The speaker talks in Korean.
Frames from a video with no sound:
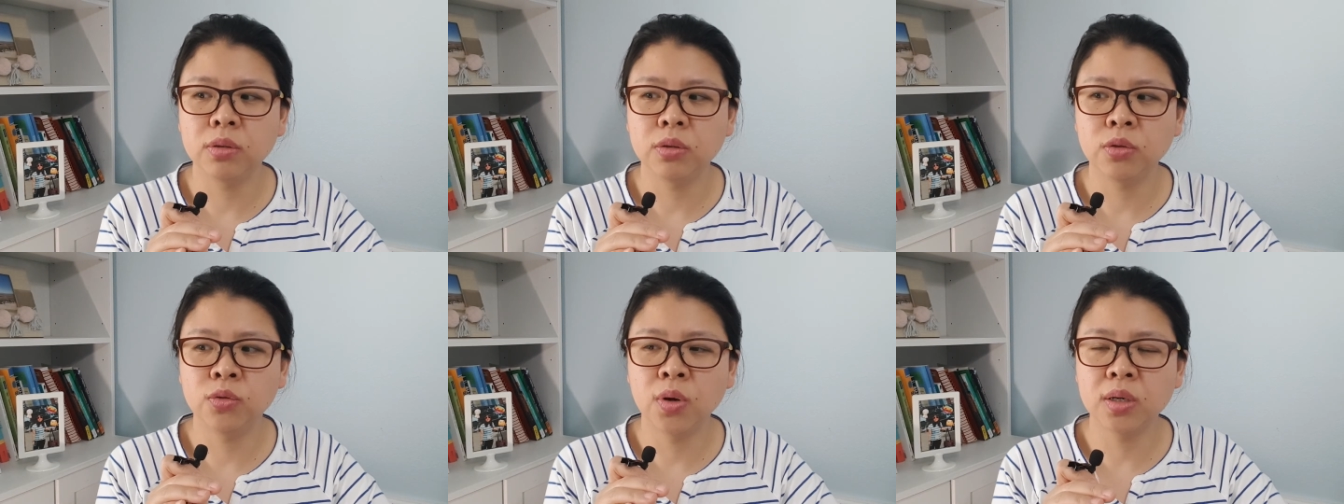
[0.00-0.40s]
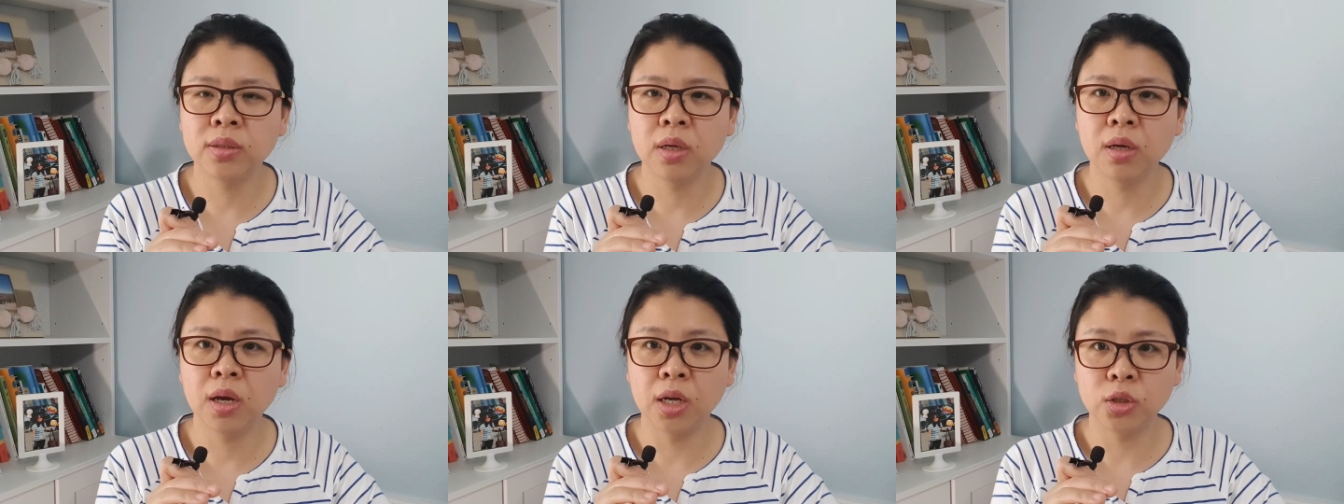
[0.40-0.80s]

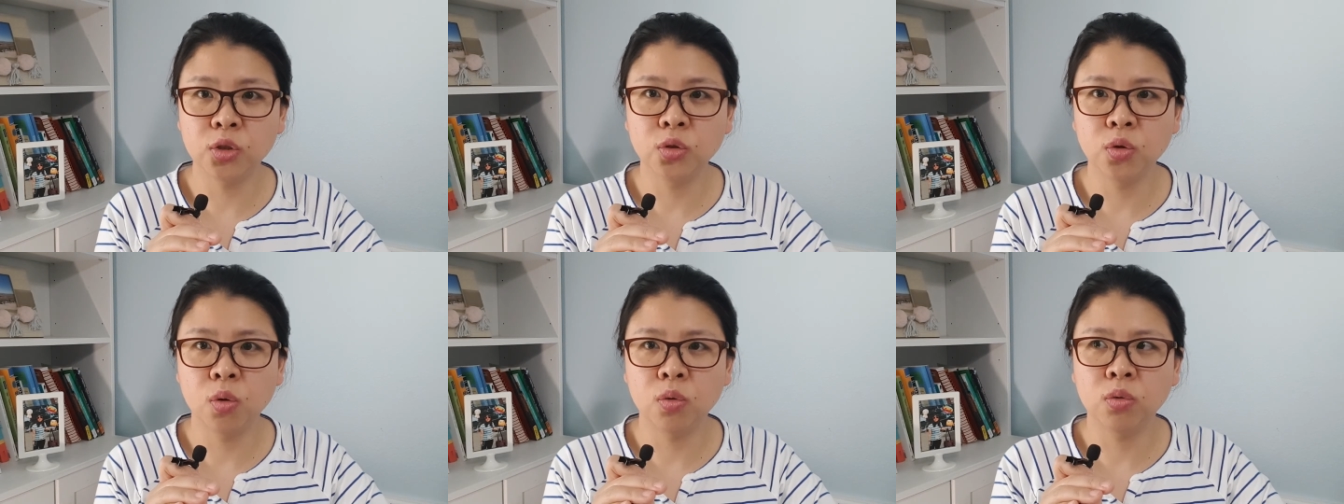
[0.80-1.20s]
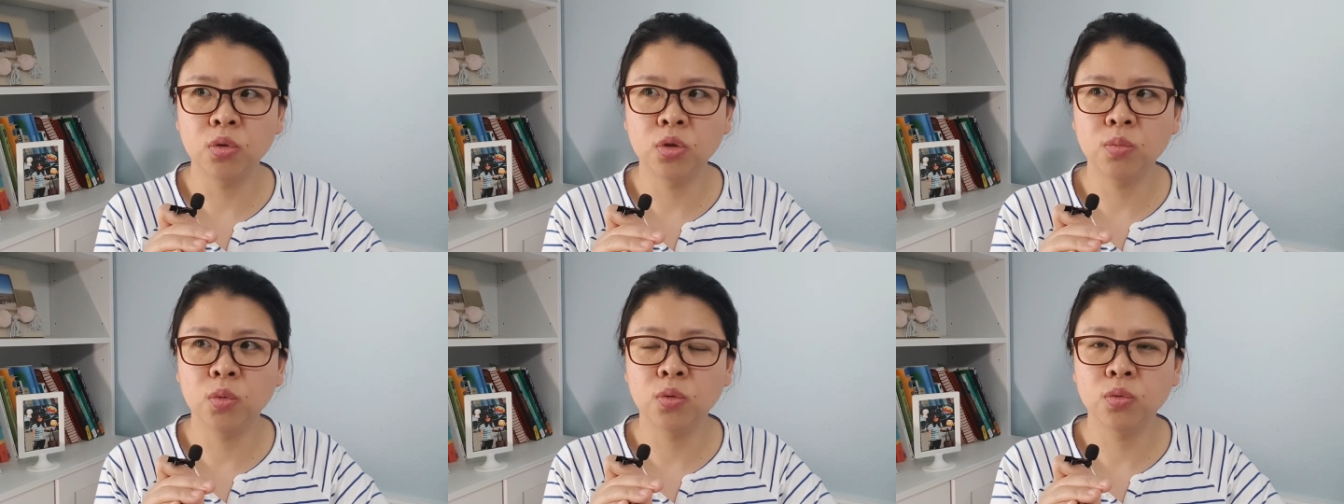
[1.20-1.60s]
유학생 같은
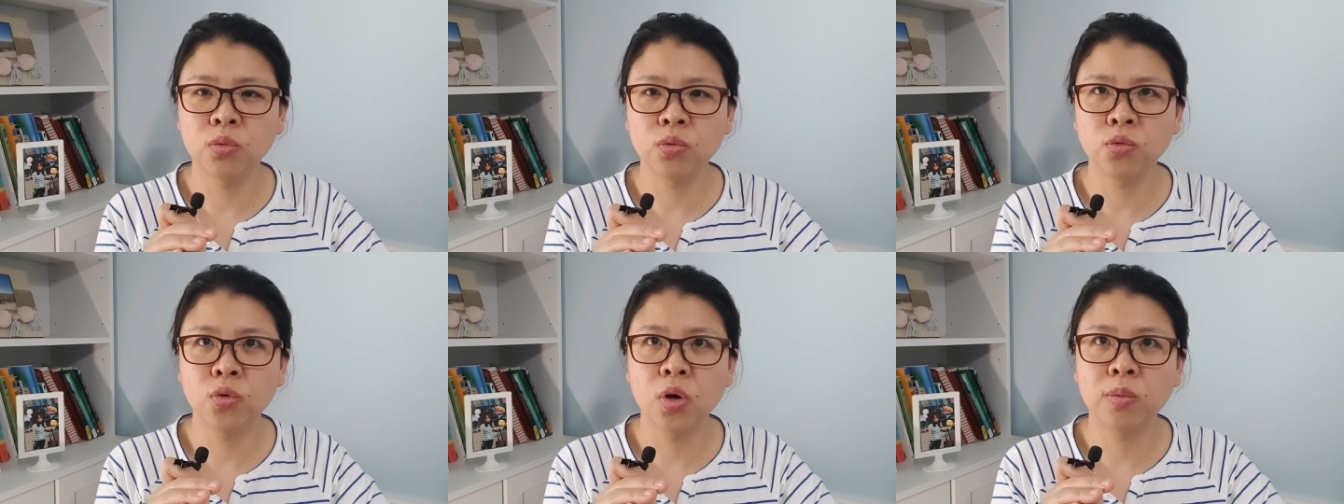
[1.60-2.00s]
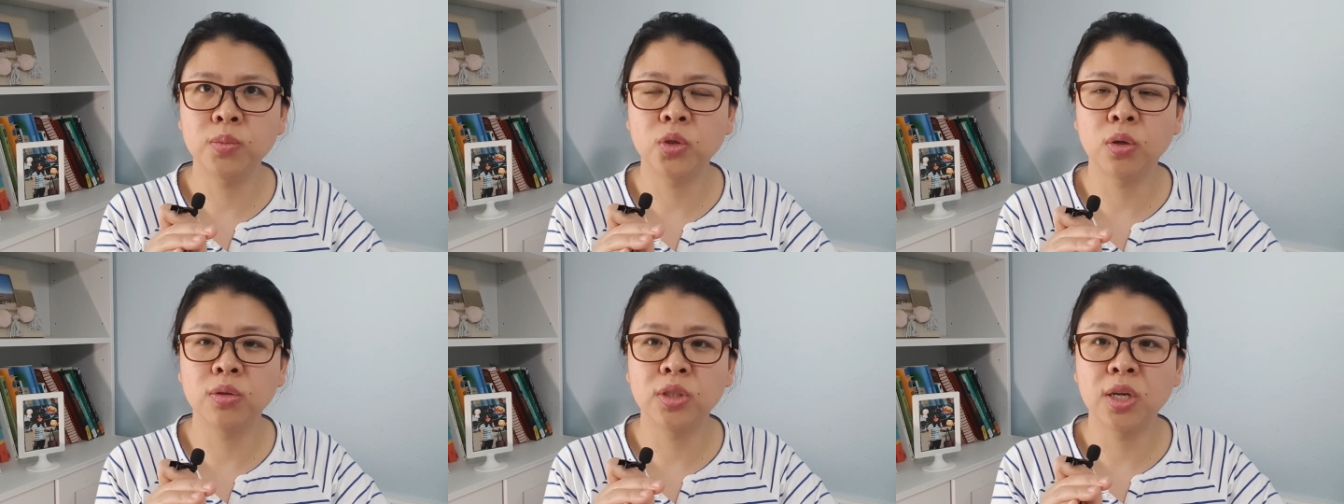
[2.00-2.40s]
경우는 뭐 수업
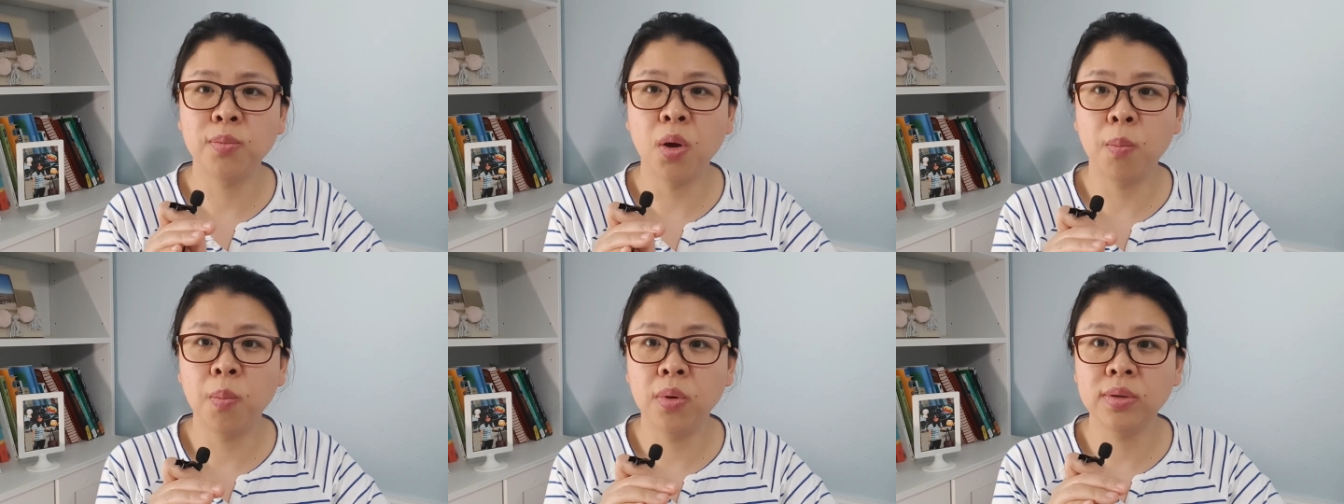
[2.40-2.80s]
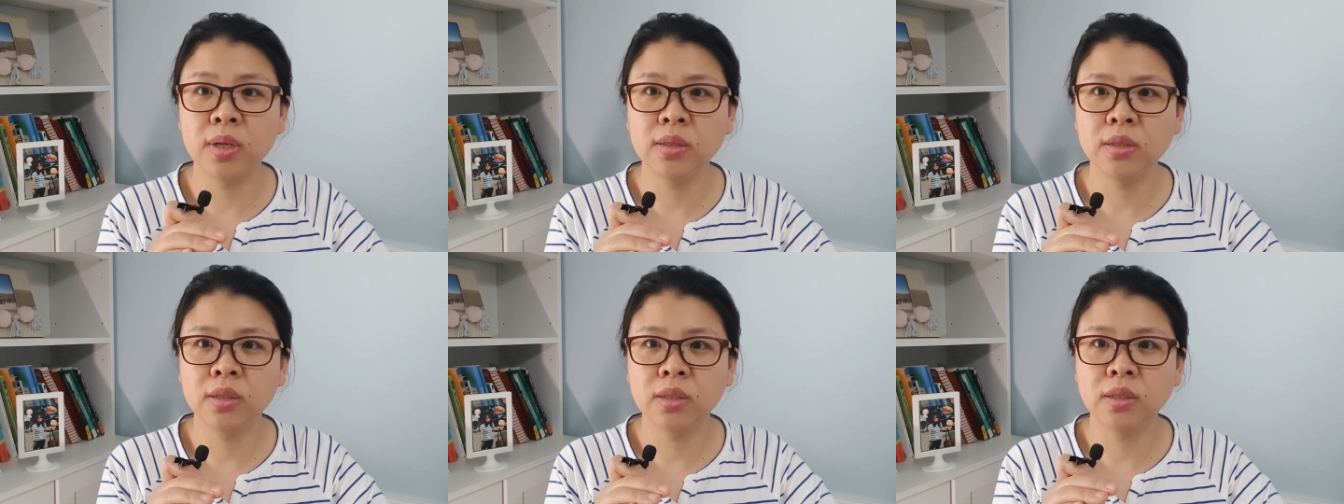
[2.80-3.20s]
전체 몇
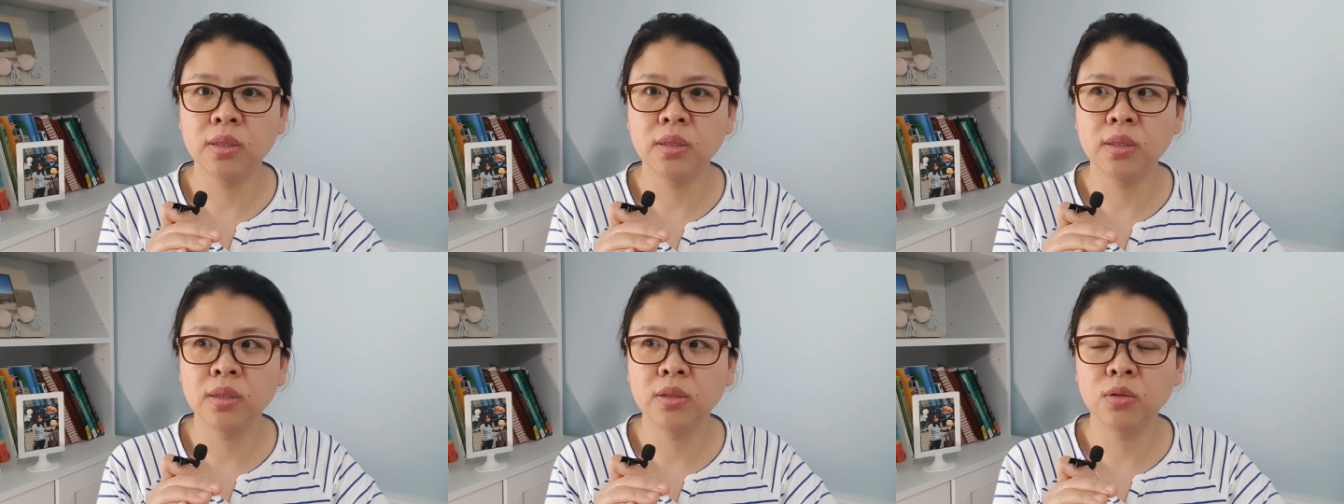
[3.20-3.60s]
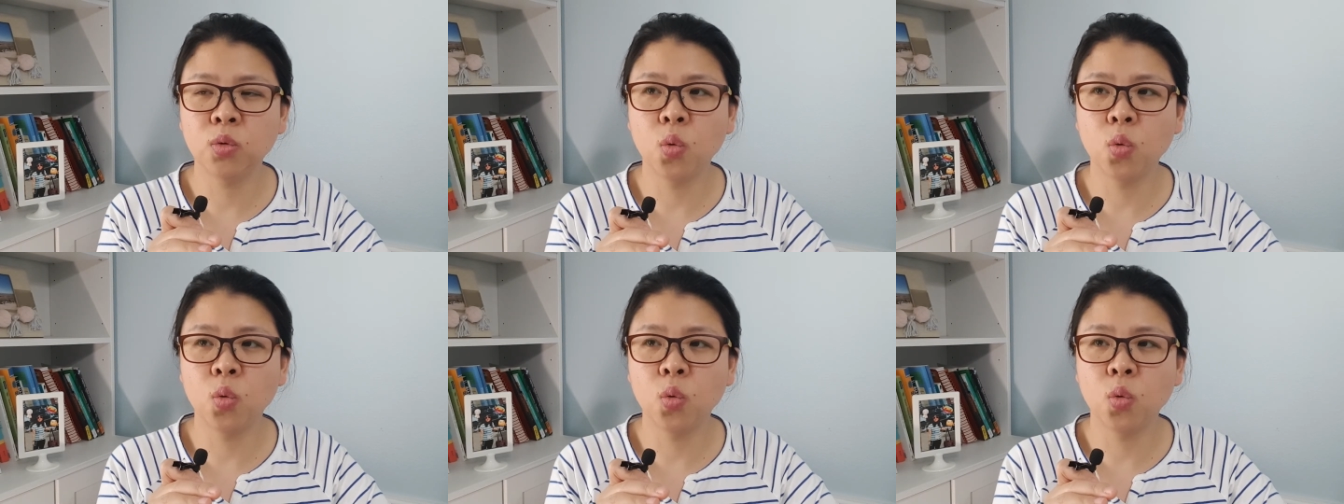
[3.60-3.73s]
퍼센트는